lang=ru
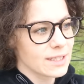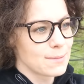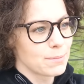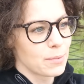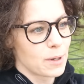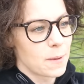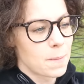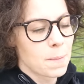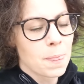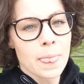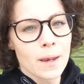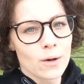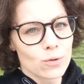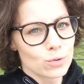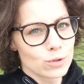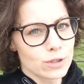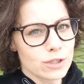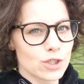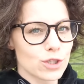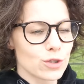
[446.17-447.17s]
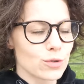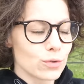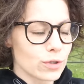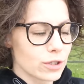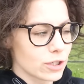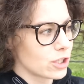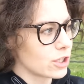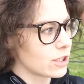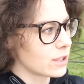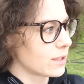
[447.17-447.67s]
типа уточек,
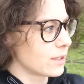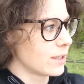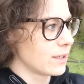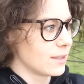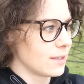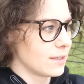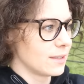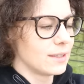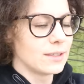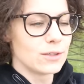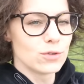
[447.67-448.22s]
курочек, э,